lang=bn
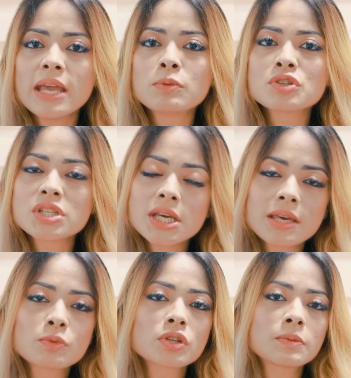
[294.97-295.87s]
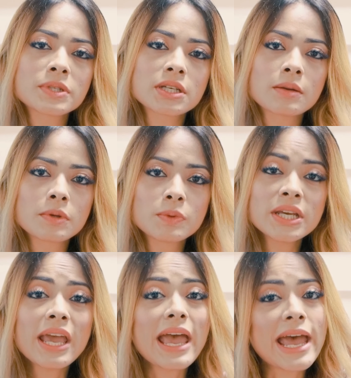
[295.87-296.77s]
এবং সেই কেমোথেরাপিটাকে আমরা
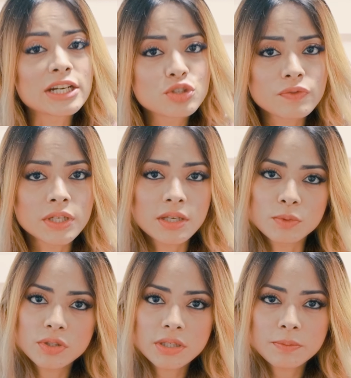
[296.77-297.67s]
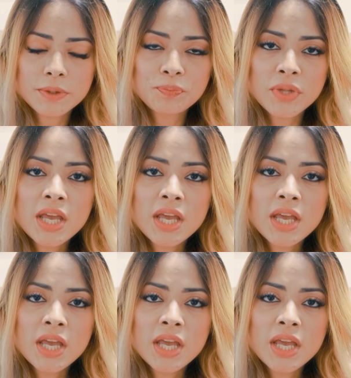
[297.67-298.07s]
বলি অ্যাডজুভেন কেমোথেরাপি